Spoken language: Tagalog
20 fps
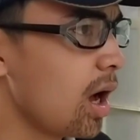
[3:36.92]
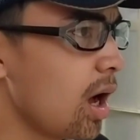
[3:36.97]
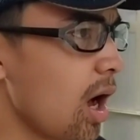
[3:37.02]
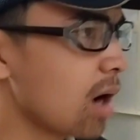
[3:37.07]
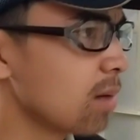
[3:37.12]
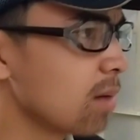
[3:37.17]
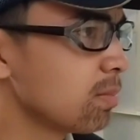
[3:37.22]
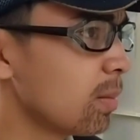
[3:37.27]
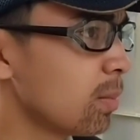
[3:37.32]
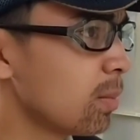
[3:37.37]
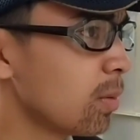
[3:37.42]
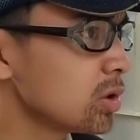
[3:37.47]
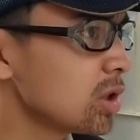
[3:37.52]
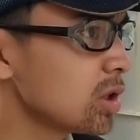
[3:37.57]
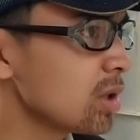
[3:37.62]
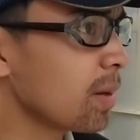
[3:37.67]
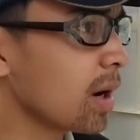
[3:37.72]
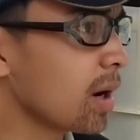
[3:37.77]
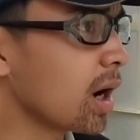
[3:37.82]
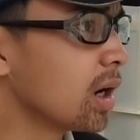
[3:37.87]
Ang mabuti
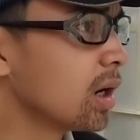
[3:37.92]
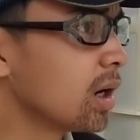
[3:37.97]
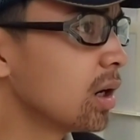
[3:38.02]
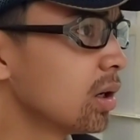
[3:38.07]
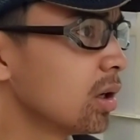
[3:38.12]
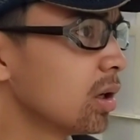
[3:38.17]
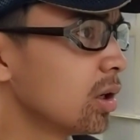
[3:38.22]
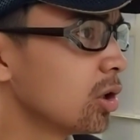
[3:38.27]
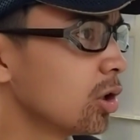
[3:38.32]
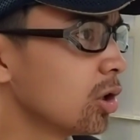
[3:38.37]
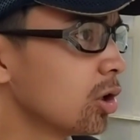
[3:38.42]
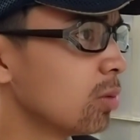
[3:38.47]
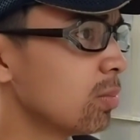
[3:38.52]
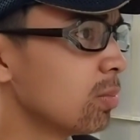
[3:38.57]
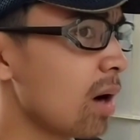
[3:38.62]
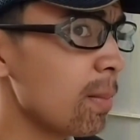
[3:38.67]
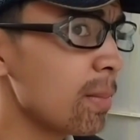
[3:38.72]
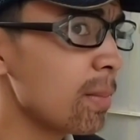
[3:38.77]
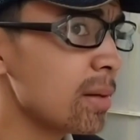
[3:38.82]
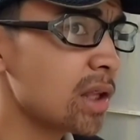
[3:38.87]
pa,
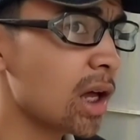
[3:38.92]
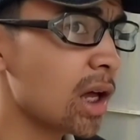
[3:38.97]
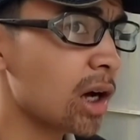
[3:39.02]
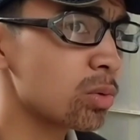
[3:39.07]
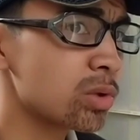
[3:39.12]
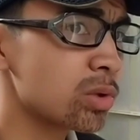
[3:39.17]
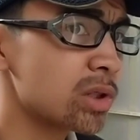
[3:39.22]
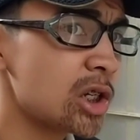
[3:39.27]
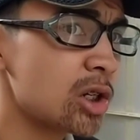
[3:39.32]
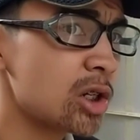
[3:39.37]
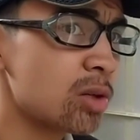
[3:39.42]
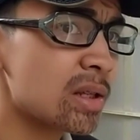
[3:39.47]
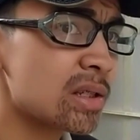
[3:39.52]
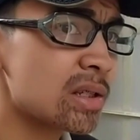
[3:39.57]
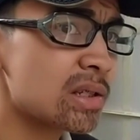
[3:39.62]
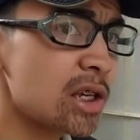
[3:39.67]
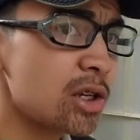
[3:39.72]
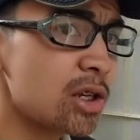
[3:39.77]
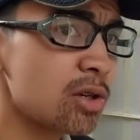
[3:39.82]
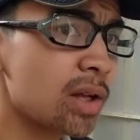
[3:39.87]
umamin na kung sino man
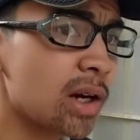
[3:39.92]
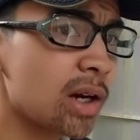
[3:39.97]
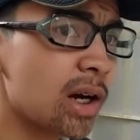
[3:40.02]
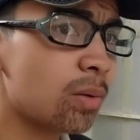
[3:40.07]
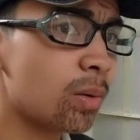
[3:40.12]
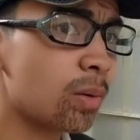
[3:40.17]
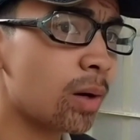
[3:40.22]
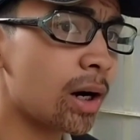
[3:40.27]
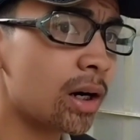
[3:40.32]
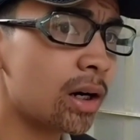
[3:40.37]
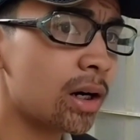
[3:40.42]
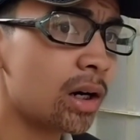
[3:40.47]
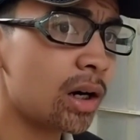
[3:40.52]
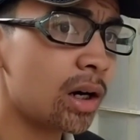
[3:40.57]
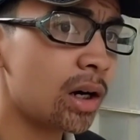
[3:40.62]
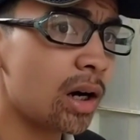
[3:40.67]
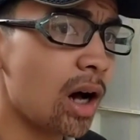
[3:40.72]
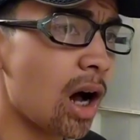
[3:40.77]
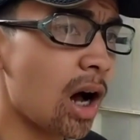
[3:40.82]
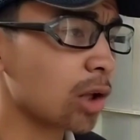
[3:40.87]
sa inyong dalawa
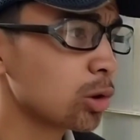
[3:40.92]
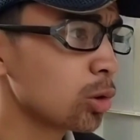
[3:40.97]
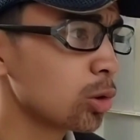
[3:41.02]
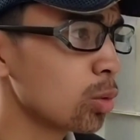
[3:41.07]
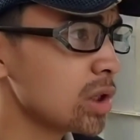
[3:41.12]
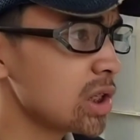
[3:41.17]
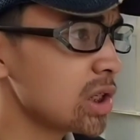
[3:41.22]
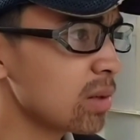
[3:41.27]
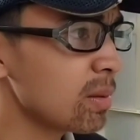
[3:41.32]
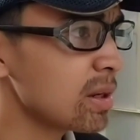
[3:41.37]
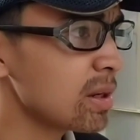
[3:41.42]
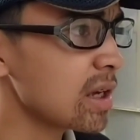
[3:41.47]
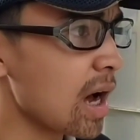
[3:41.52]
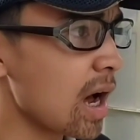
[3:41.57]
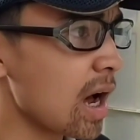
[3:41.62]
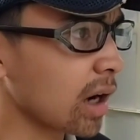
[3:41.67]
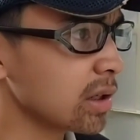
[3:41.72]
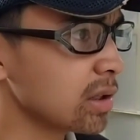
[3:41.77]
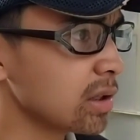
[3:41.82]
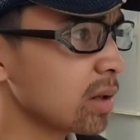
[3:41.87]
ang kuminong
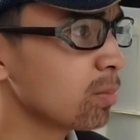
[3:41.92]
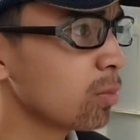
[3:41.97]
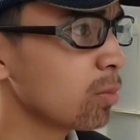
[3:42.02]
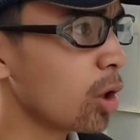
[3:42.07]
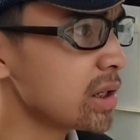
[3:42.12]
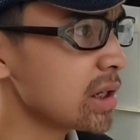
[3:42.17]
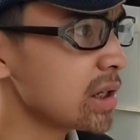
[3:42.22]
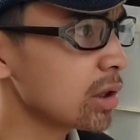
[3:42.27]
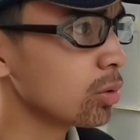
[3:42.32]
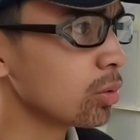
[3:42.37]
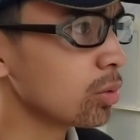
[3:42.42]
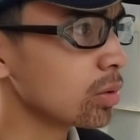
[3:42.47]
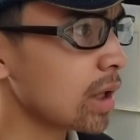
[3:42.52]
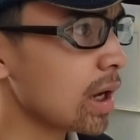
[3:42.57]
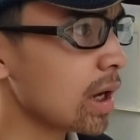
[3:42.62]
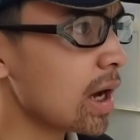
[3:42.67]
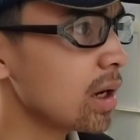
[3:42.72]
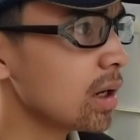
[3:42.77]
may-ari ng boy na tuta.